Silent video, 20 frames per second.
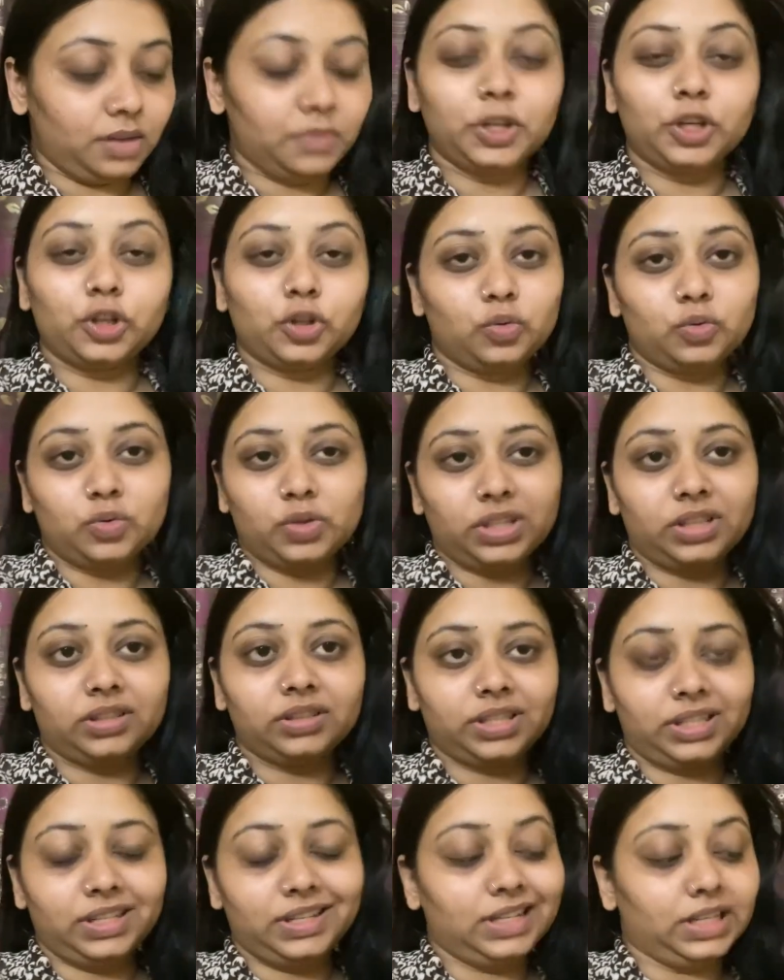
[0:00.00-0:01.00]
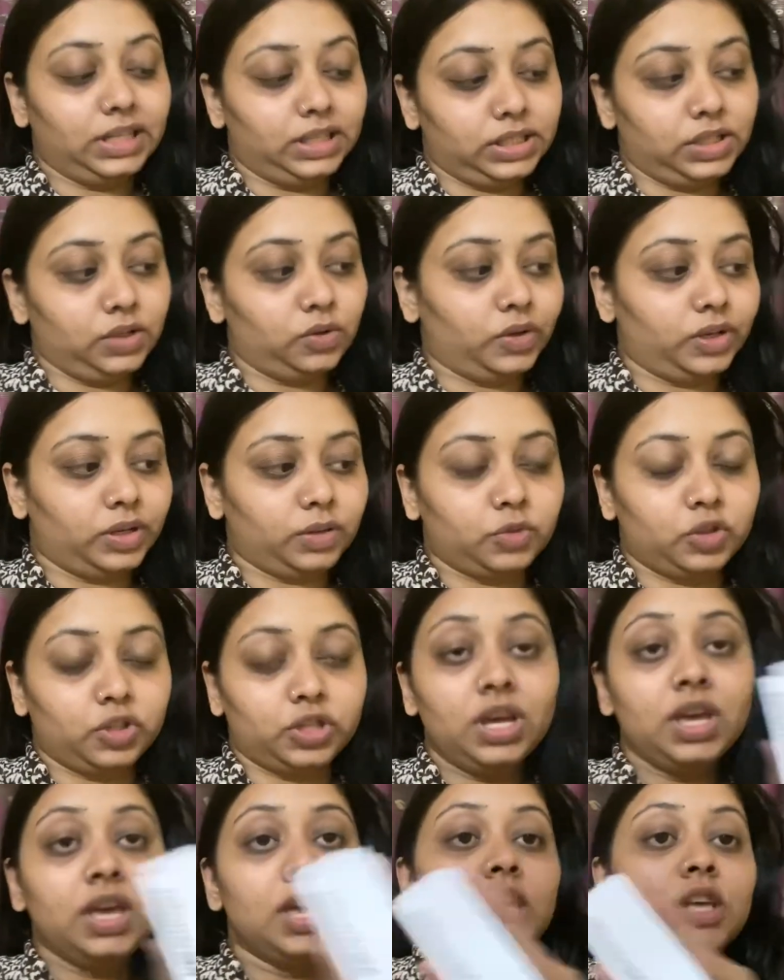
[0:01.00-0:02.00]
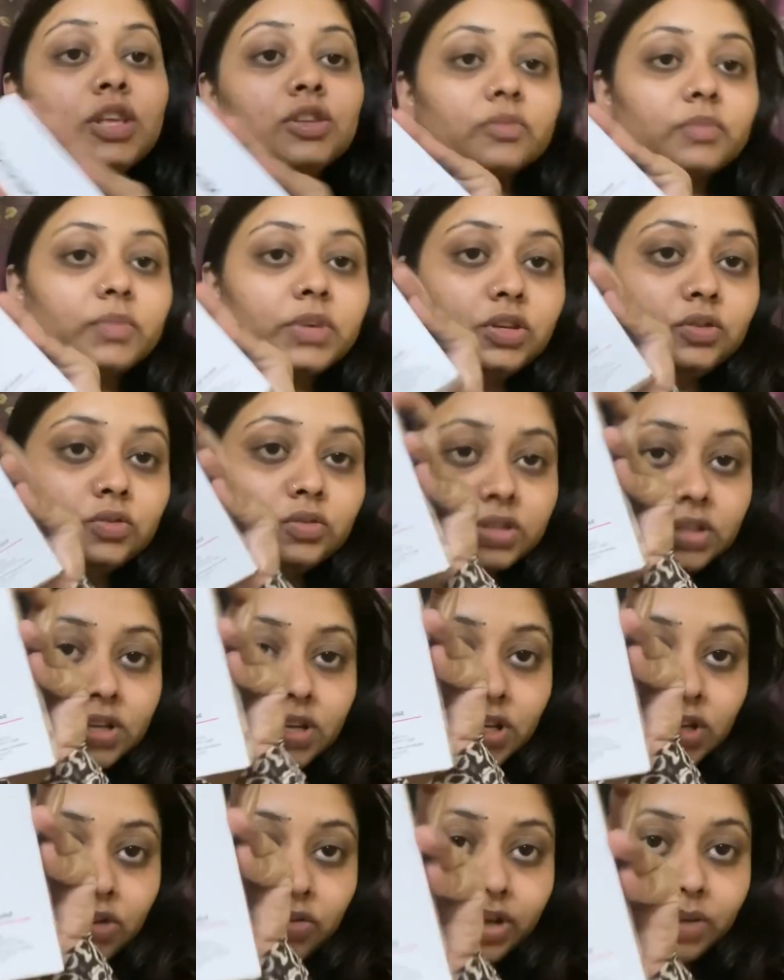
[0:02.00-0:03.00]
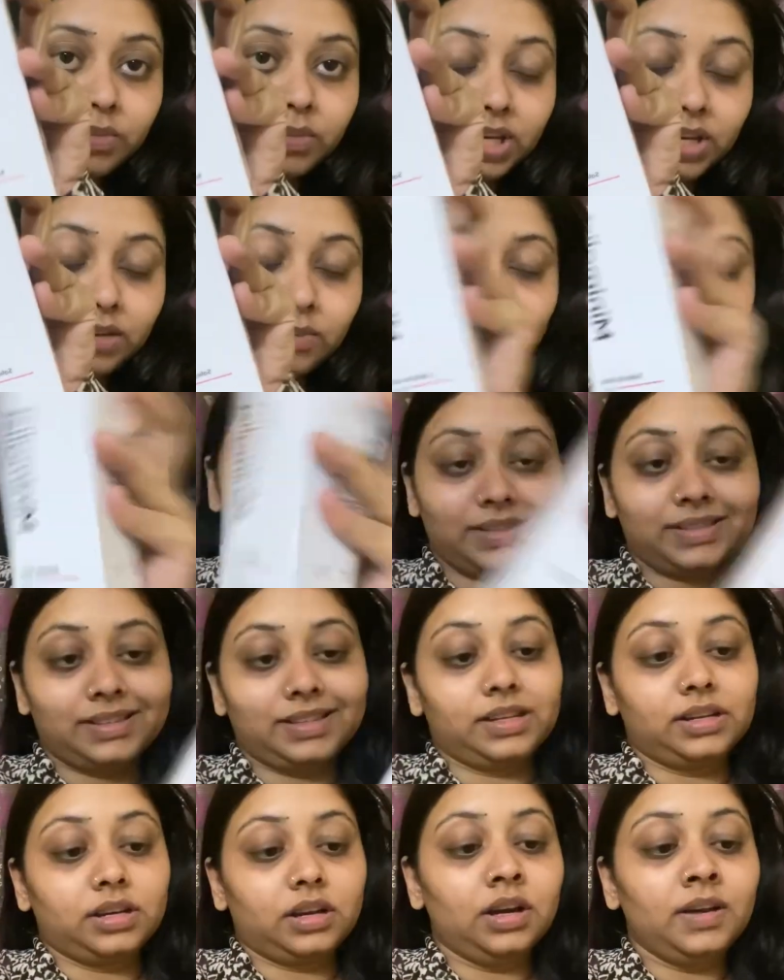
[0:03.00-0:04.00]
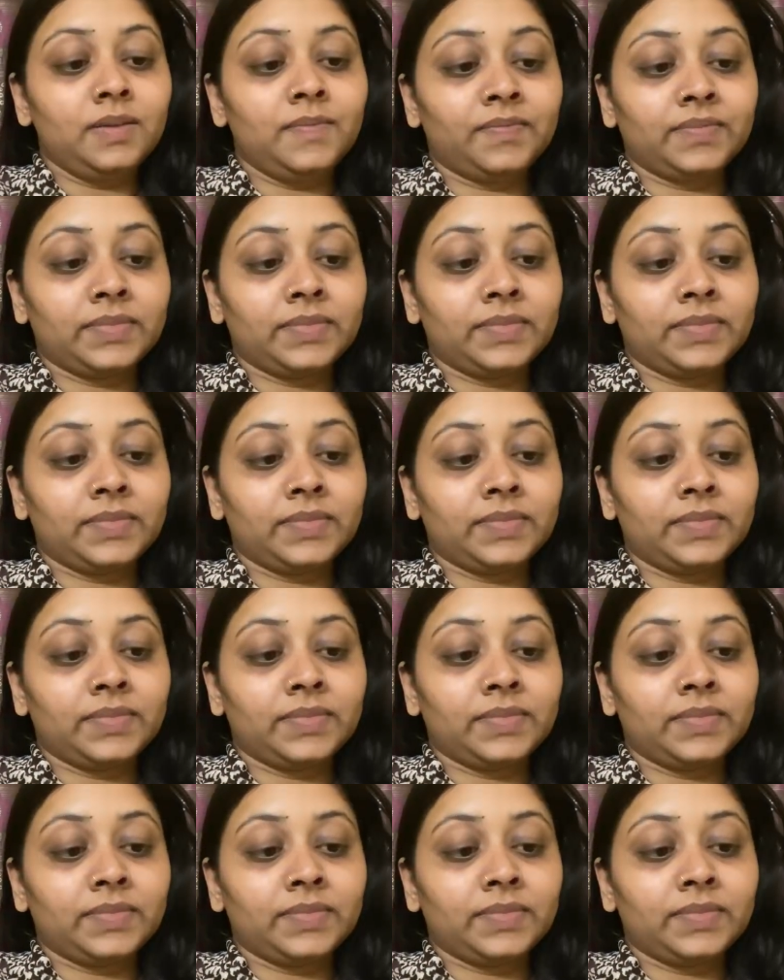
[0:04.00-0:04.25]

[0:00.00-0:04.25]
अभी टू से थ्री डेज़ ही हुए हैं मुझे सो so, मैं यूज़ कर रही हूँ मिनी मिलास्टिक का